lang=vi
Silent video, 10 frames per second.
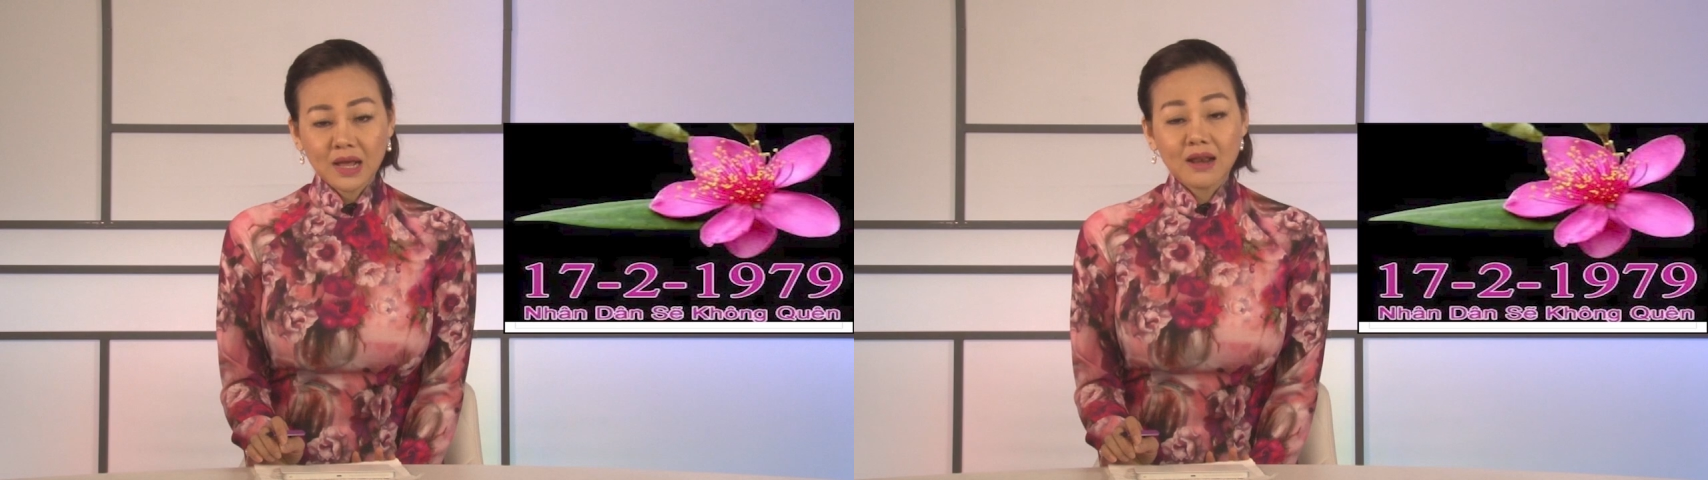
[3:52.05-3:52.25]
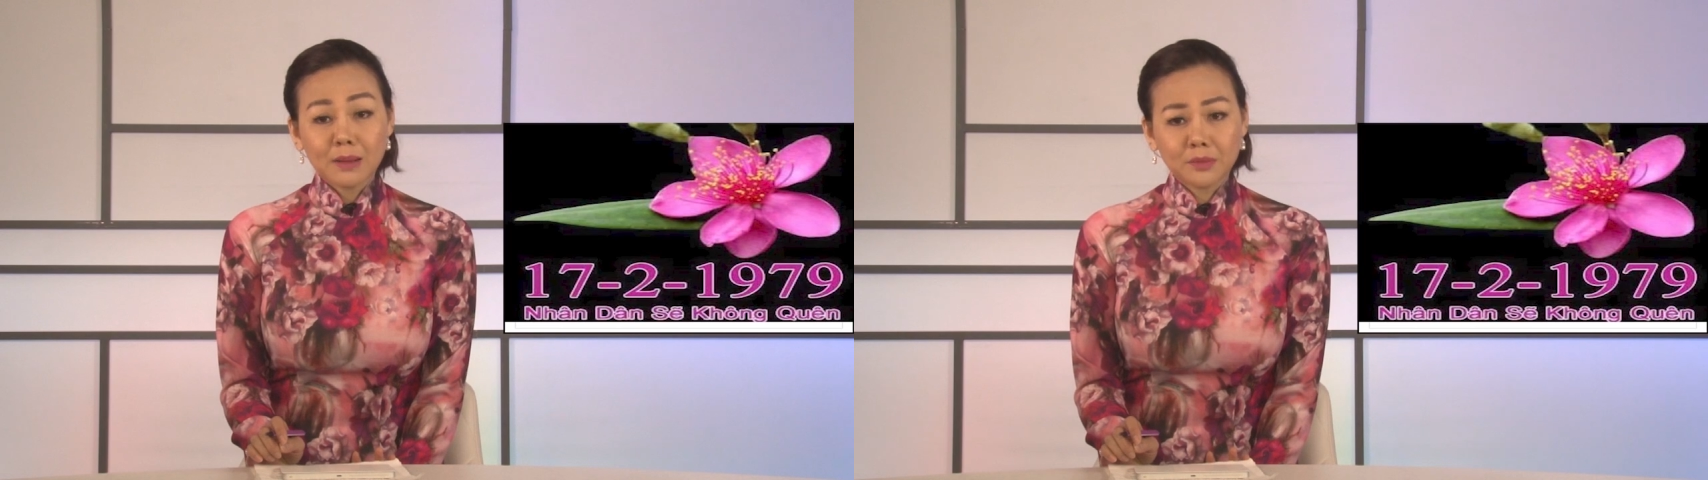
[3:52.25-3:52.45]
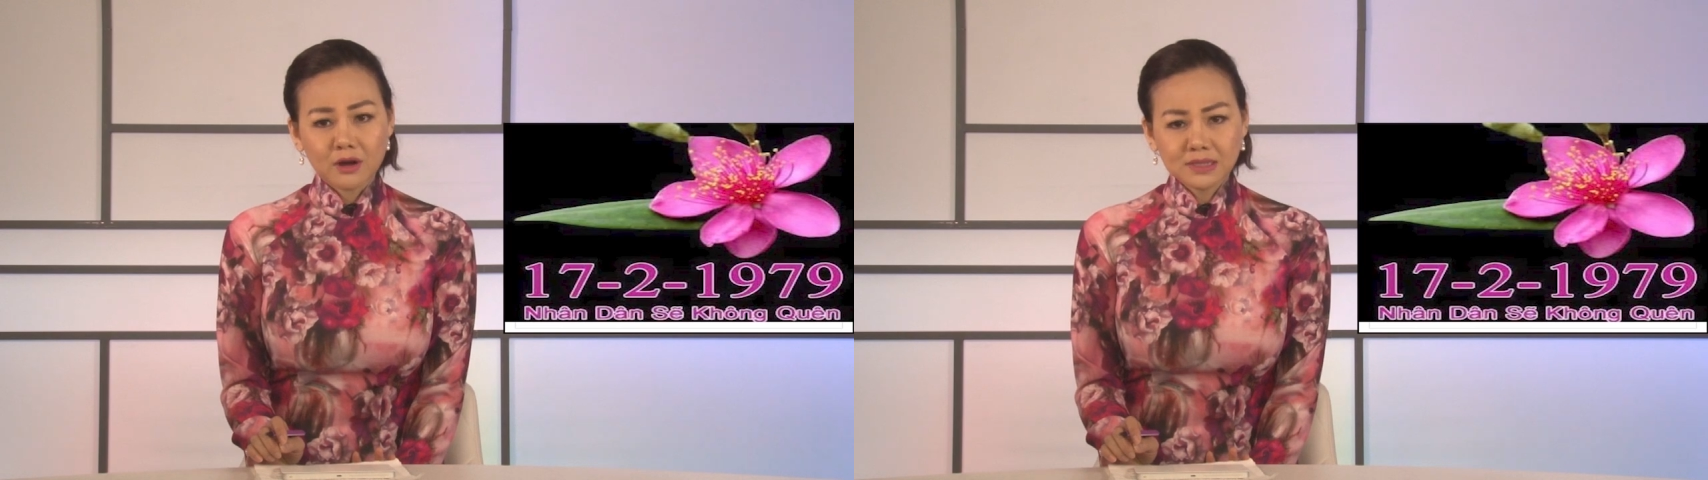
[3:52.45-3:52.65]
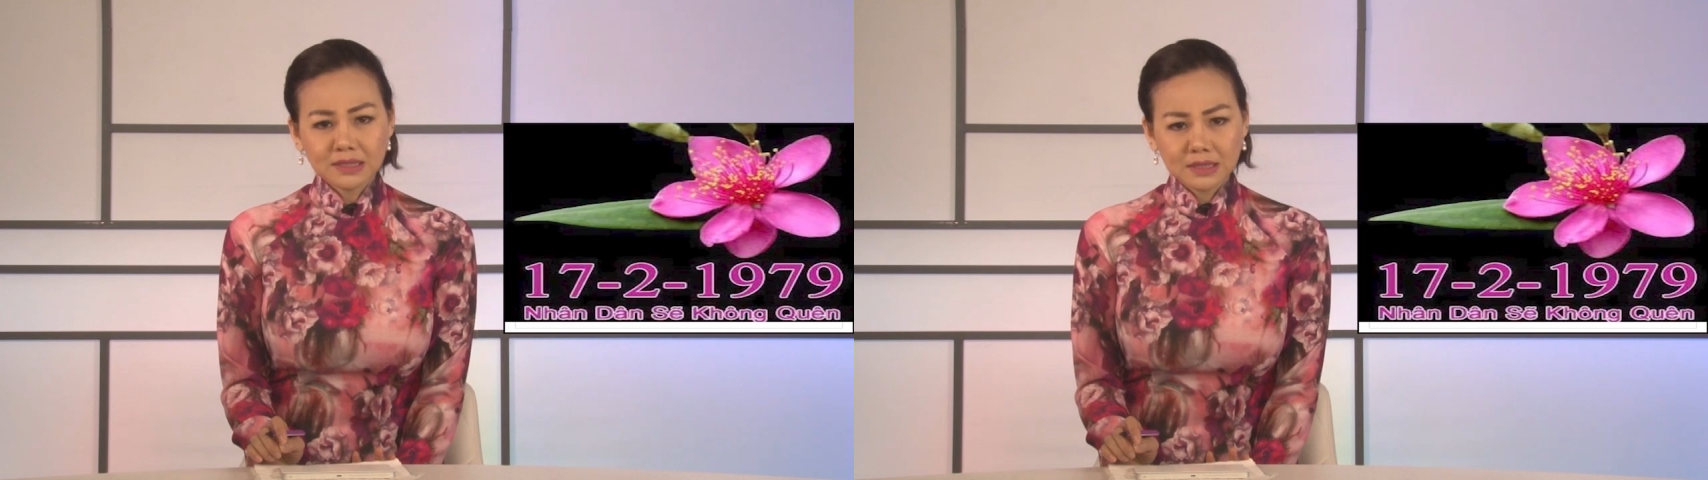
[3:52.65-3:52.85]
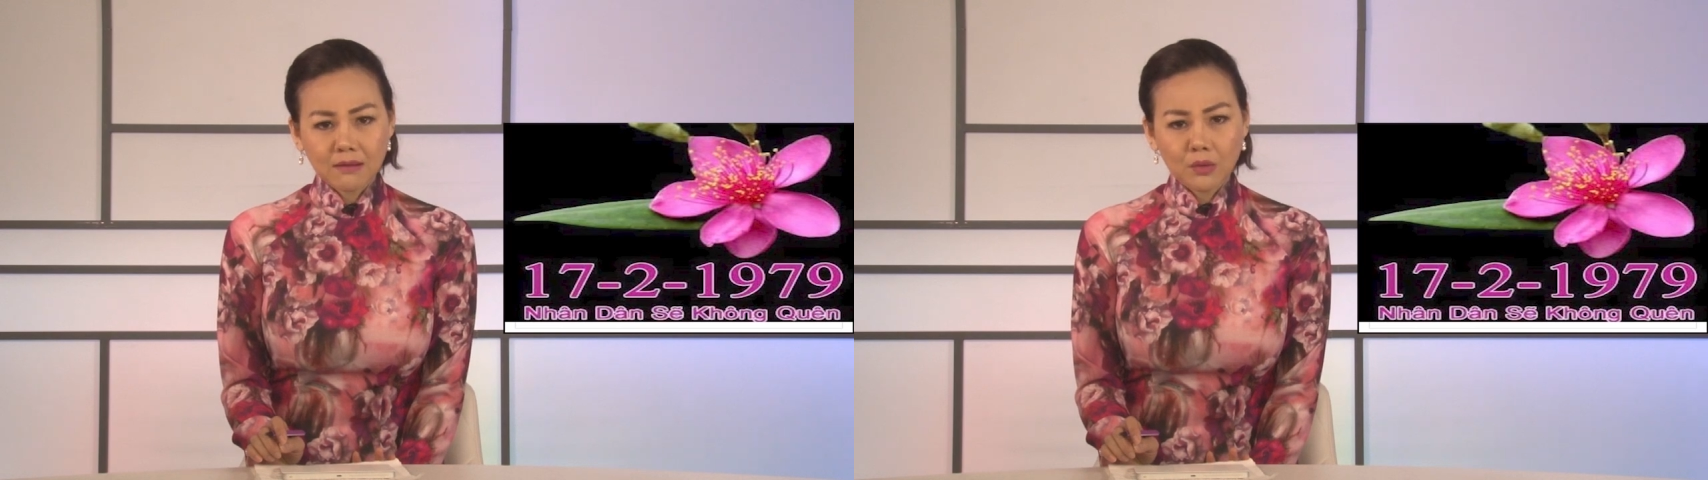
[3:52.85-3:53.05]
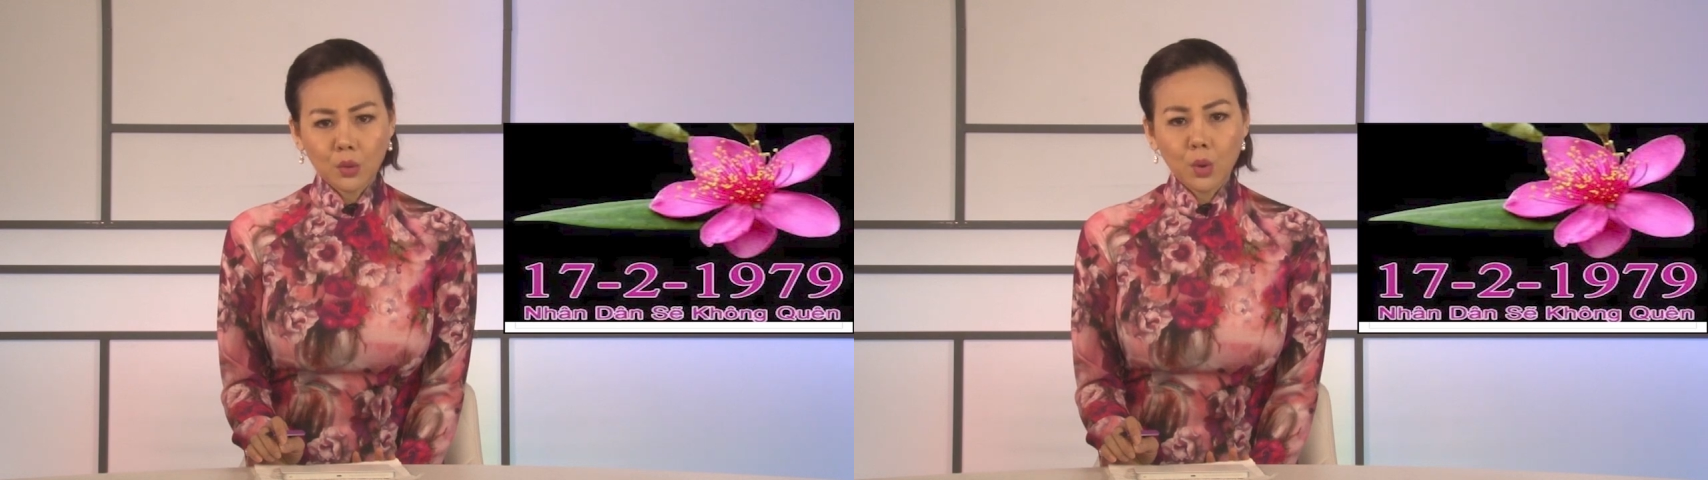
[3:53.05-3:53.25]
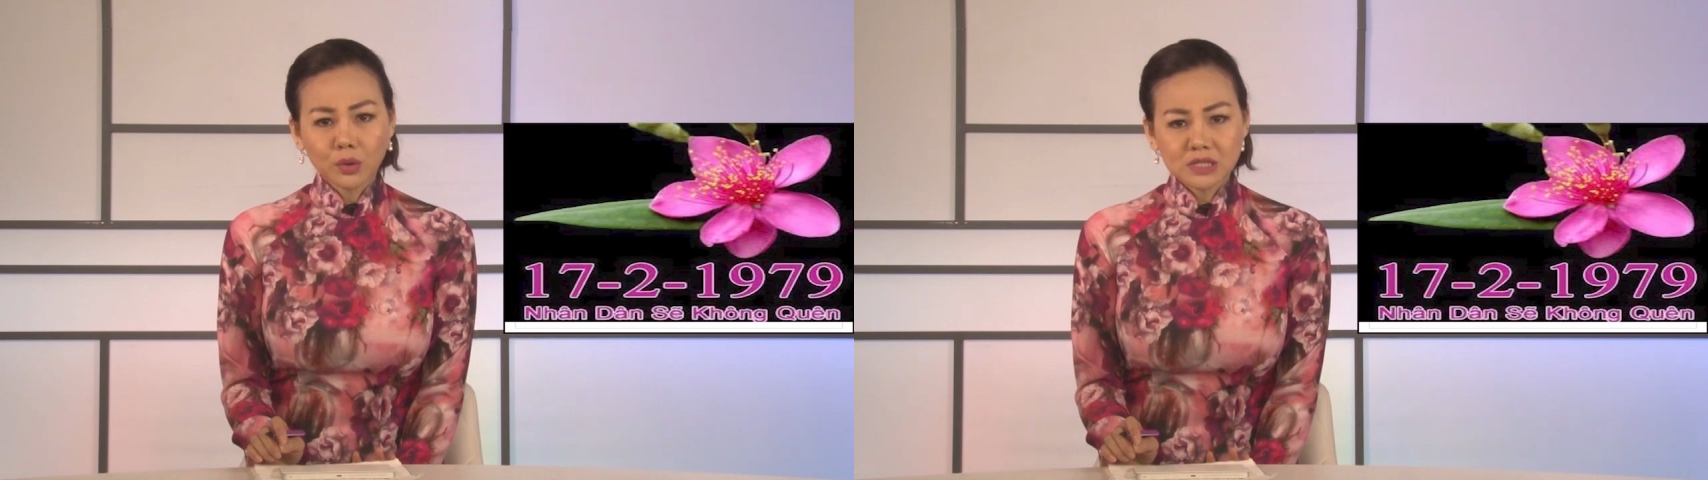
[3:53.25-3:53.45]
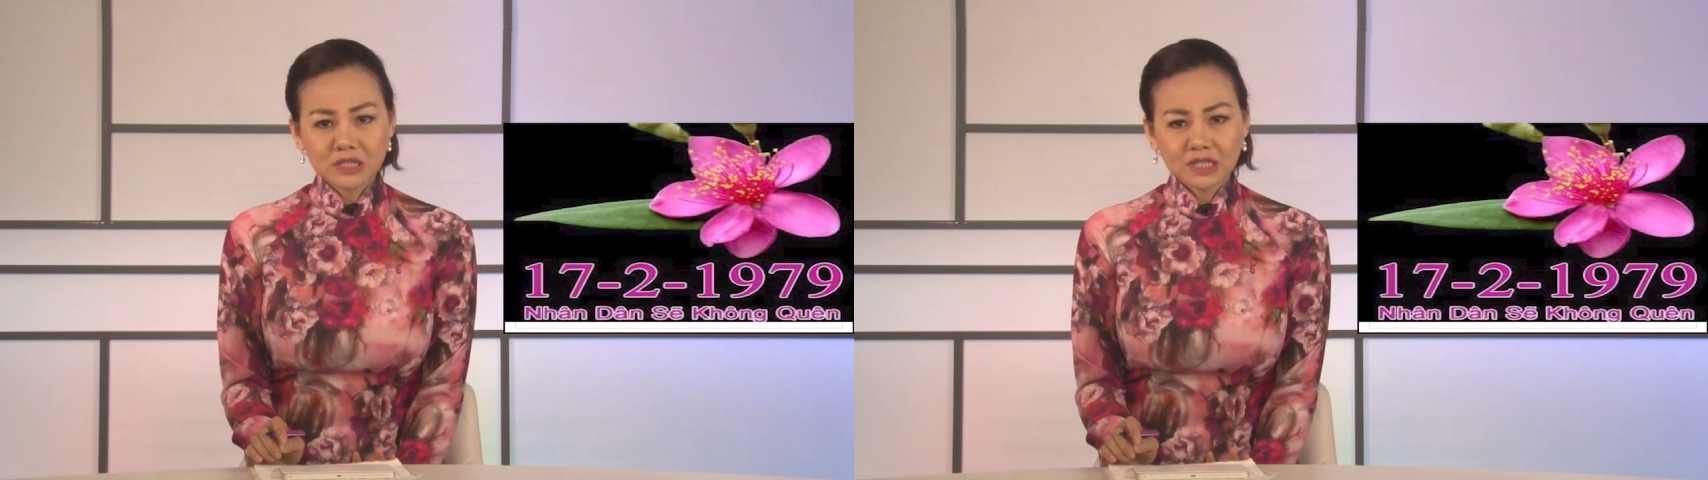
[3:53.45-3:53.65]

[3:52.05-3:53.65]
làm rõ sự thật của cuộc chiến